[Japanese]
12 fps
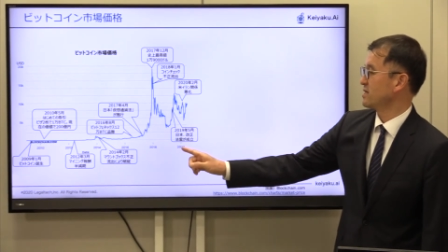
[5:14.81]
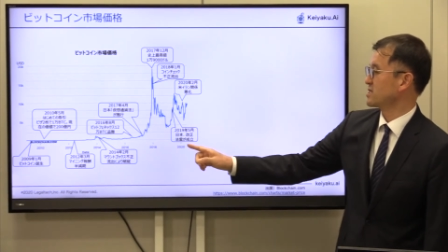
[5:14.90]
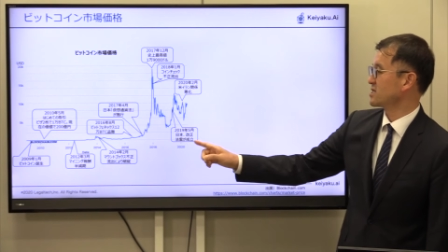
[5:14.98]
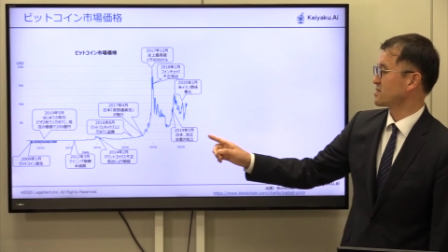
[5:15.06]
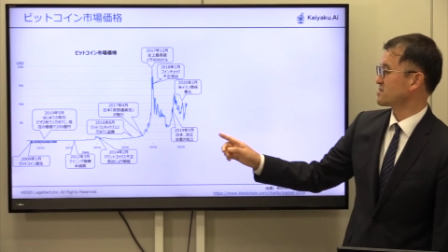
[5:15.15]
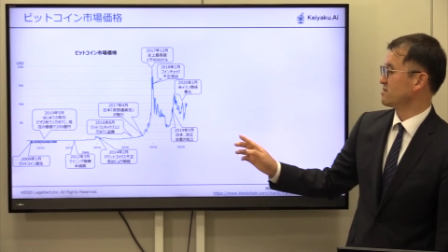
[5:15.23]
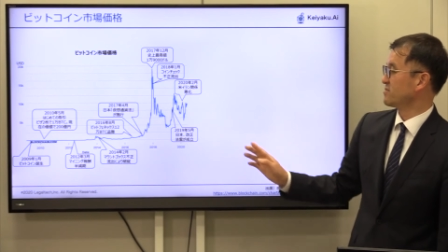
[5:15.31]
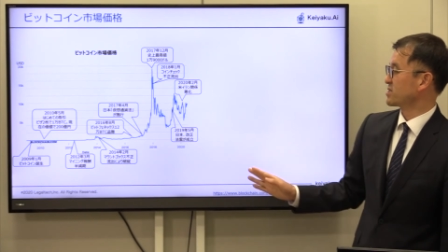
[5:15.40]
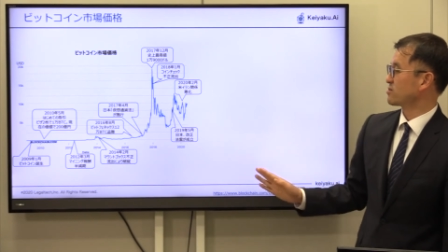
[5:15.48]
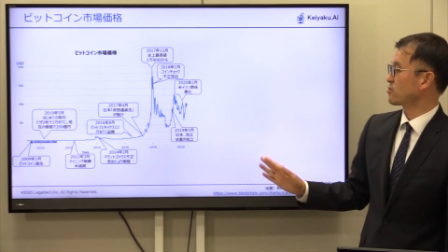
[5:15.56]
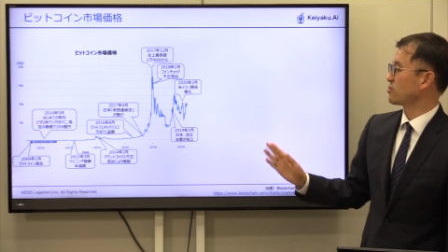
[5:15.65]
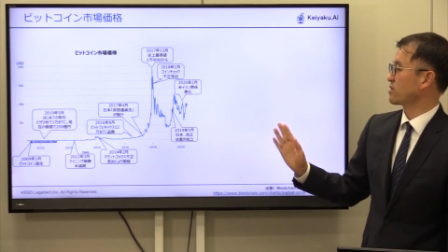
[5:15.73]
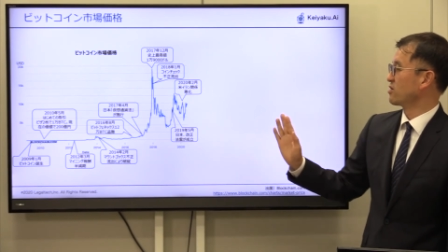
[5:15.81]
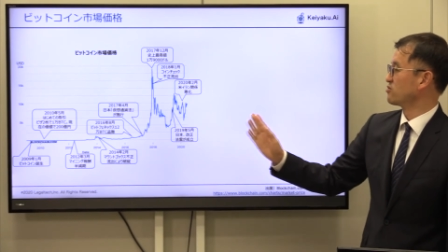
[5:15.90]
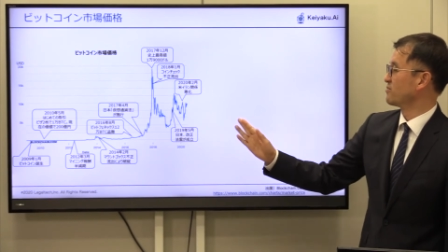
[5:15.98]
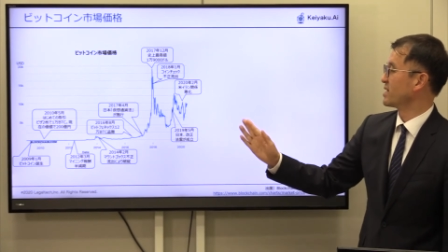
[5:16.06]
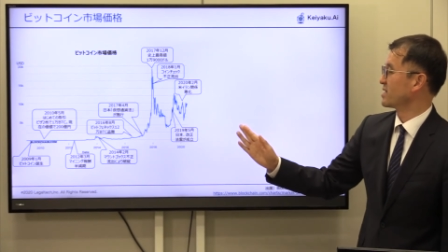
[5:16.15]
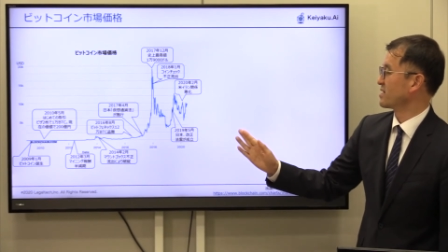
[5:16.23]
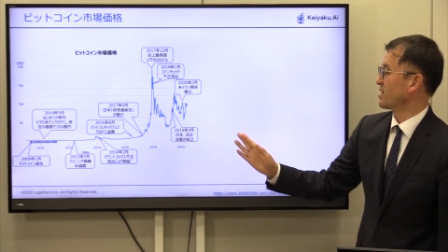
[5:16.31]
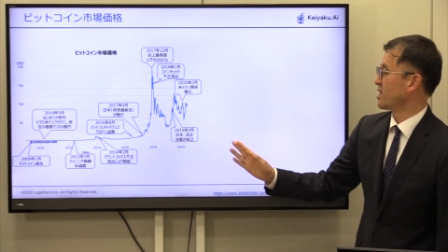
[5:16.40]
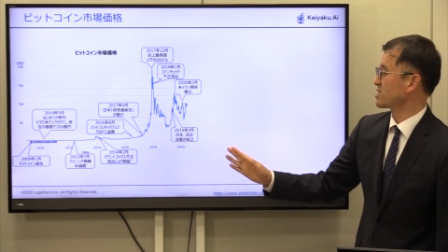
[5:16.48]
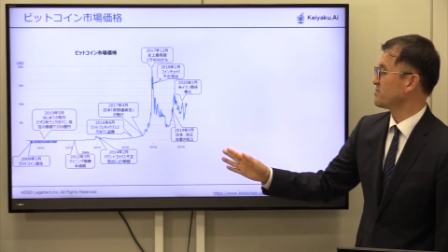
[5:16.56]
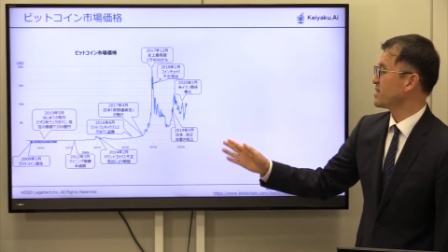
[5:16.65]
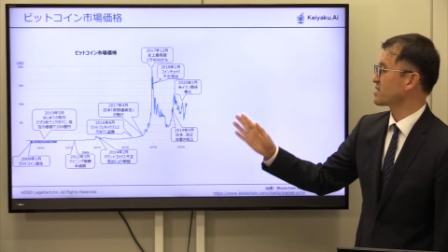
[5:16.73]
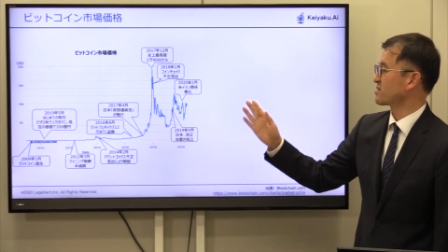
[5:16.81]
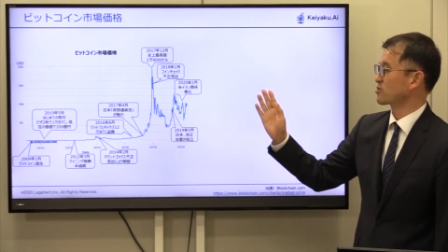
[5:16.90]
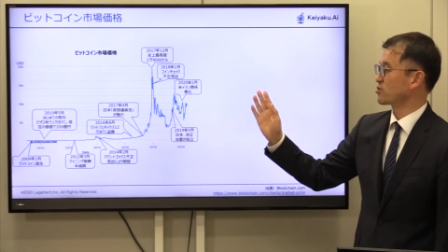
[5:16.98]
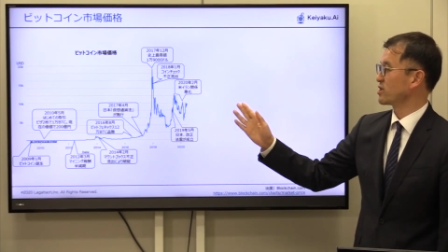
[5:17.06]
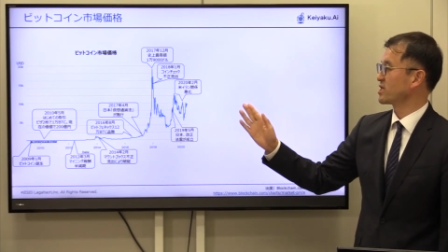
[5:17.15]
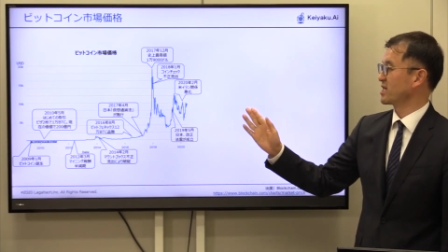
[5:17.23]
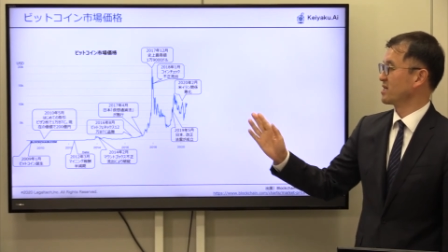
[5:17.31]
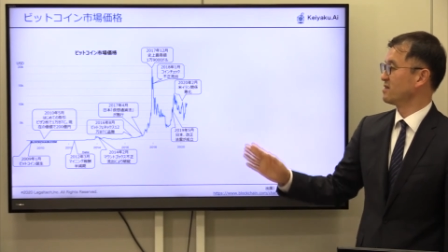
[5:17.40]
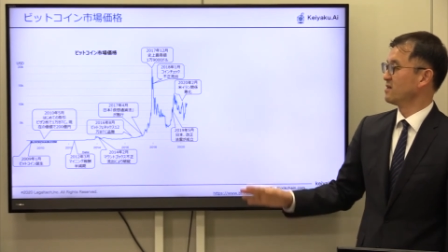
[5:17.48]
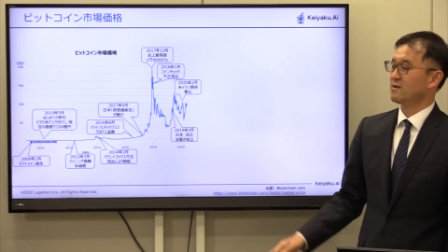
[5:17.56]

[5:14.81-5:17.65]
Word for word: いちがつにビットコインが生まれて初めての取引、